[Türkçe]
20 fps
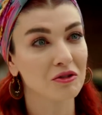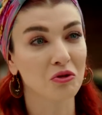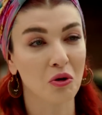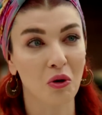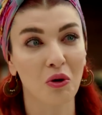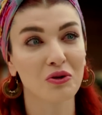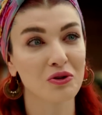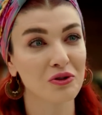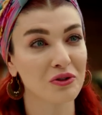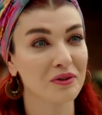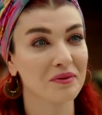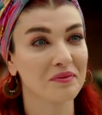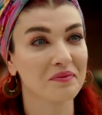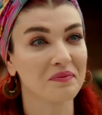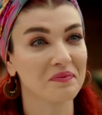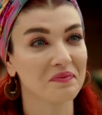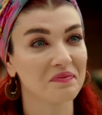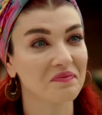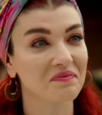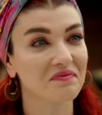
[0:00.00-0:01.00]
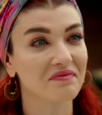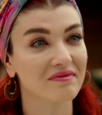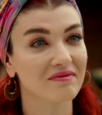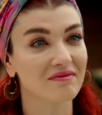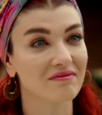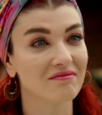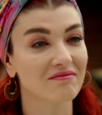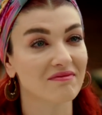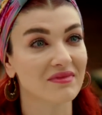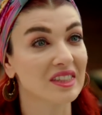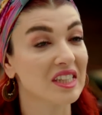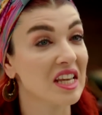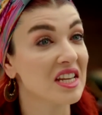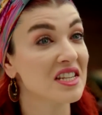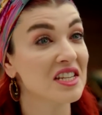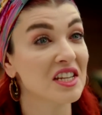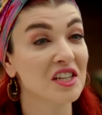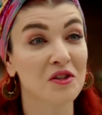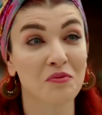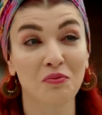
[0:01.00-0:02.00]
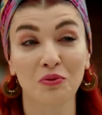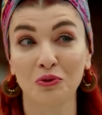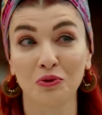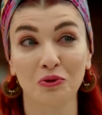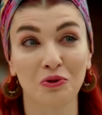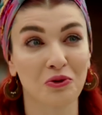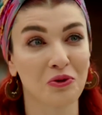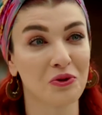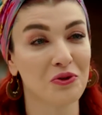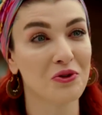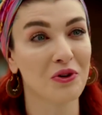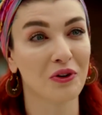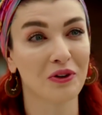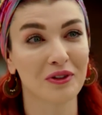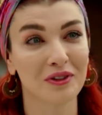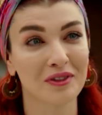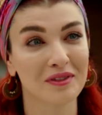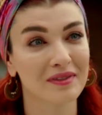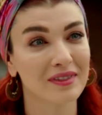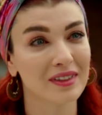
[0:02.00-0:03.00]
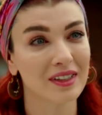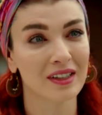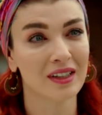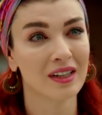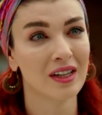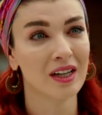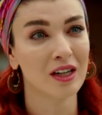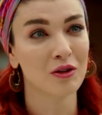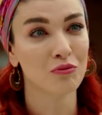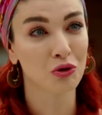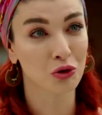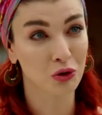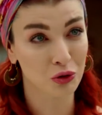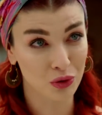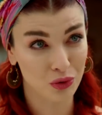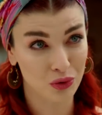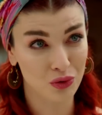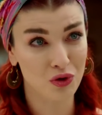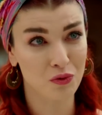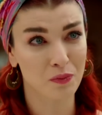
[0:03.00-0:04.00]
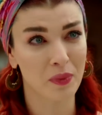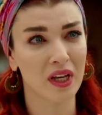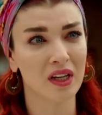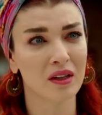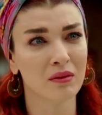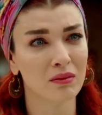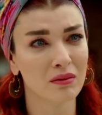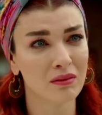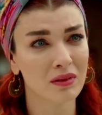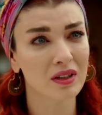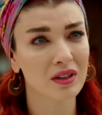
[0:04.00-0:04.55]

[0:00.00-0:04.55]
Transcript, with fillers: Doğru. Senin hiçbir suçun yok. Bütün suç benim.